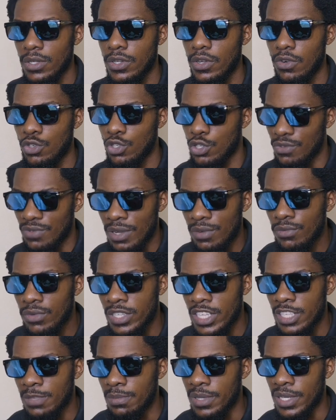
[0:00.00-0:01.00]
Donc, je vais
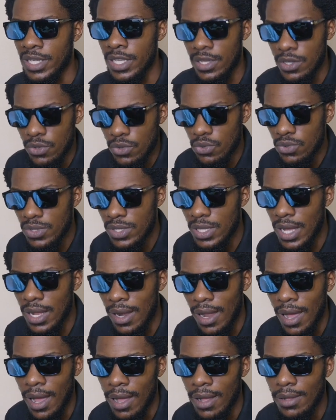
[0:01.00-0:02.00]
vous expliquer tout
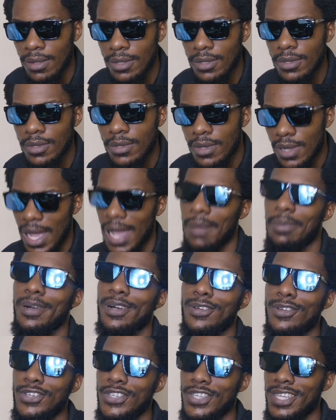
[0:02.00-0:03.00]
ça là
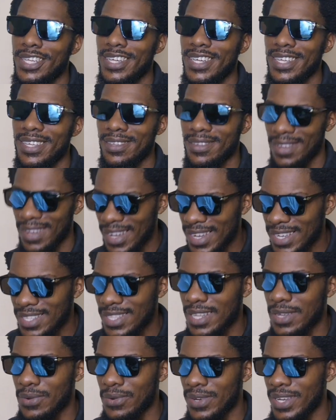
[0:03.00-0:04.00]
après le générique.
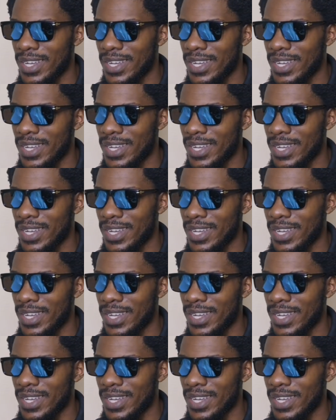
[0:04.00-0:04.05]
Restez